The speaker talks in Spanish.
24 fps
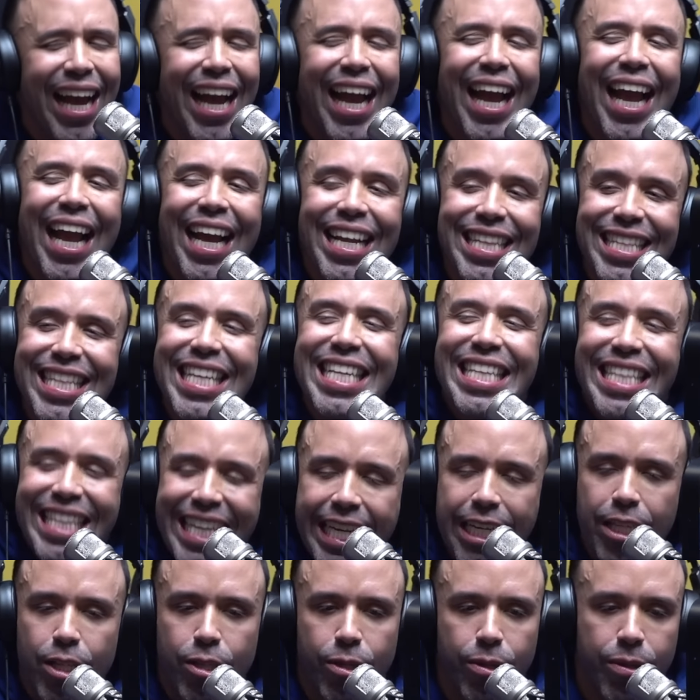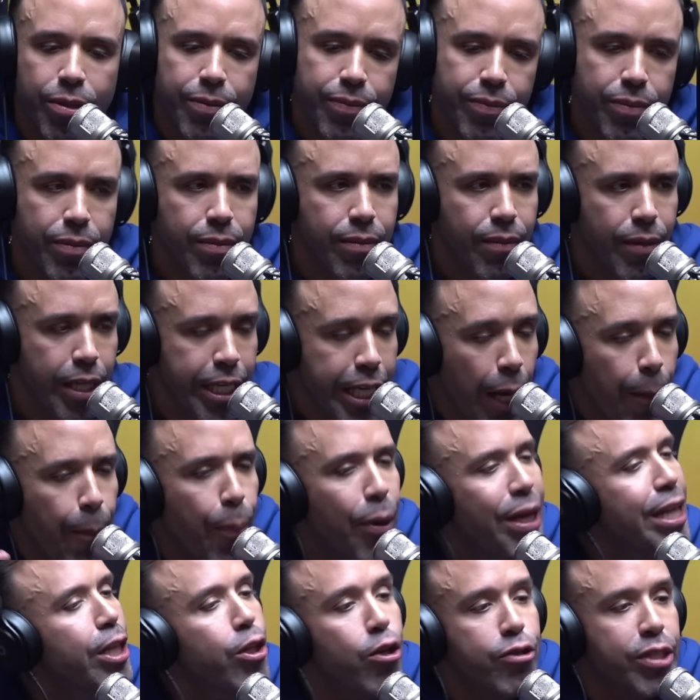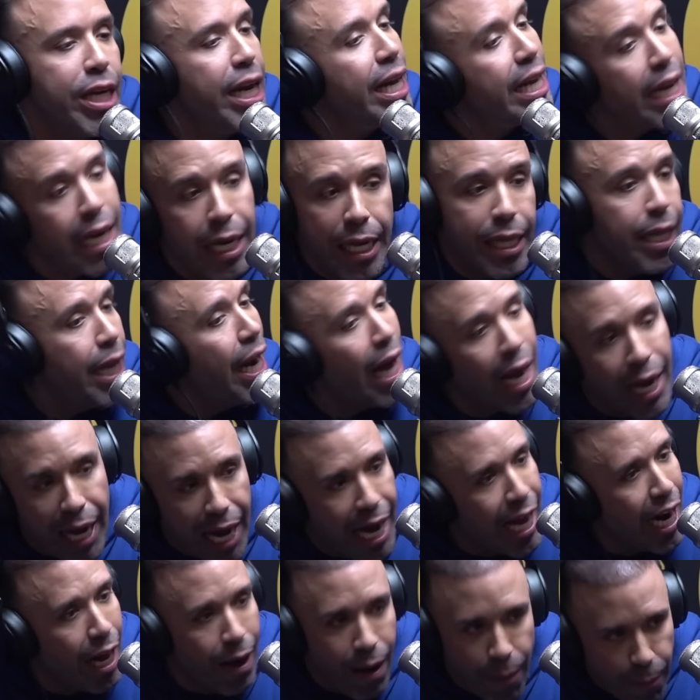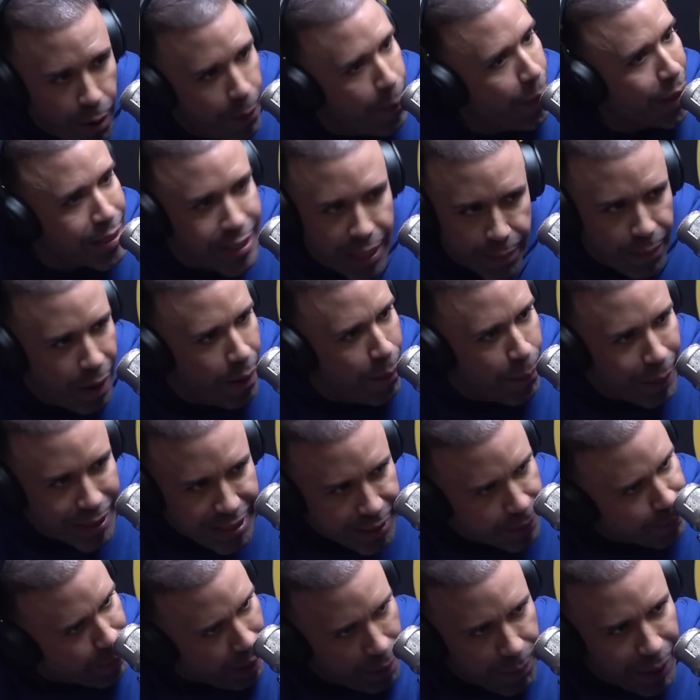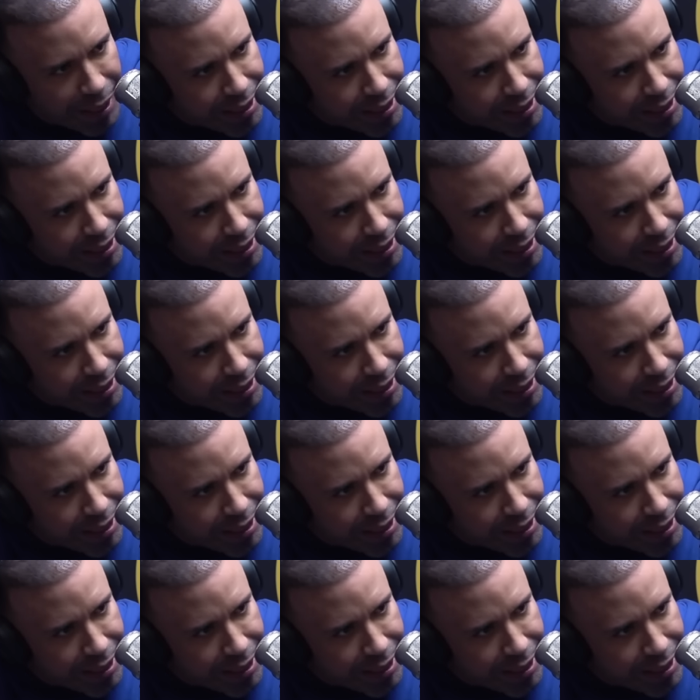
es distinto. Cambió. Y él puede endosar a quien le dé la gana. Vamos a empezar, vamos a, vamos